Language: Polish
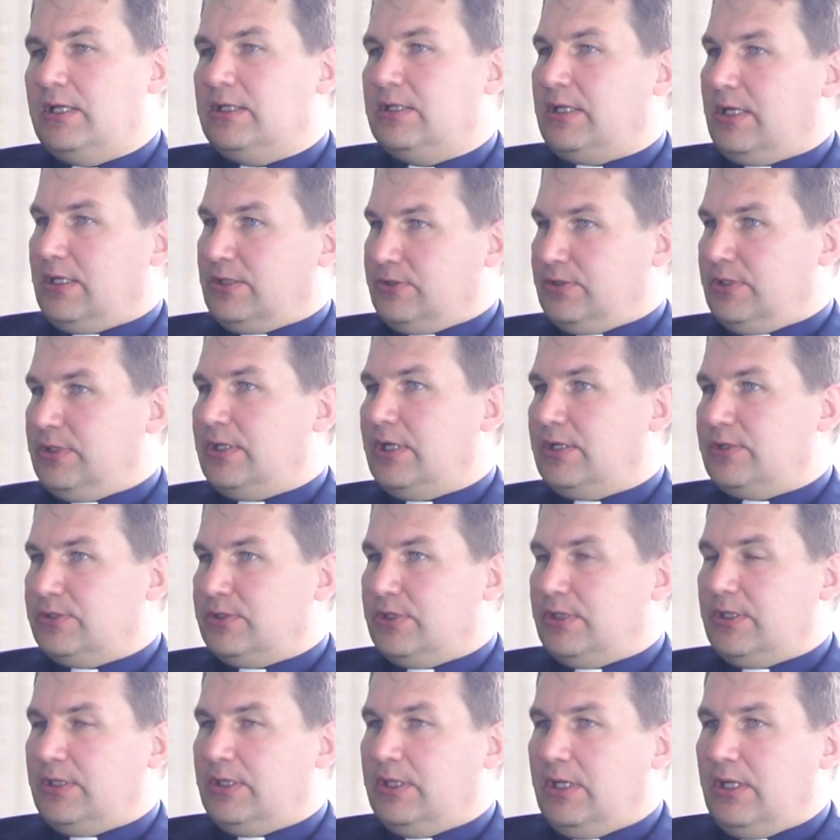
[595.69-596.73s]
także
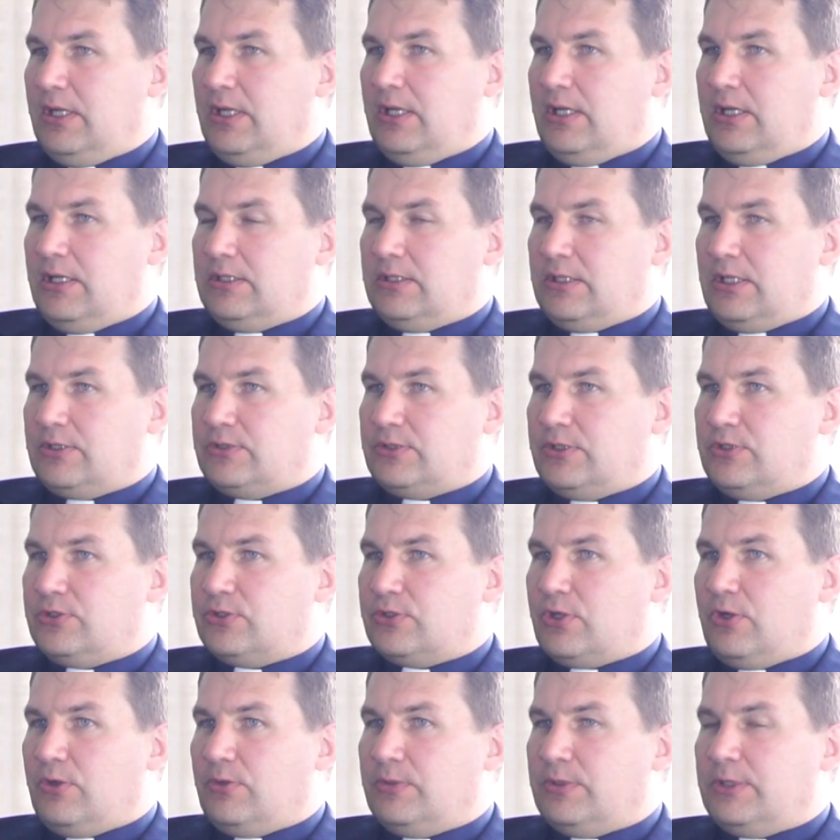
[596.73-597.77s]
naszej, naszej
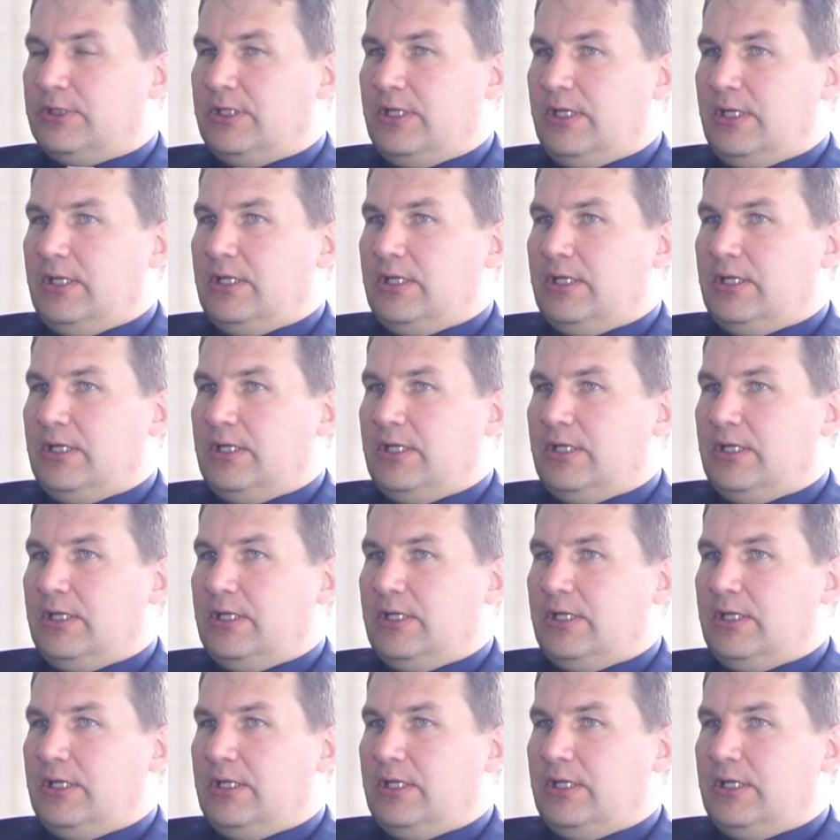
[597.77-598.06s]
szkoły.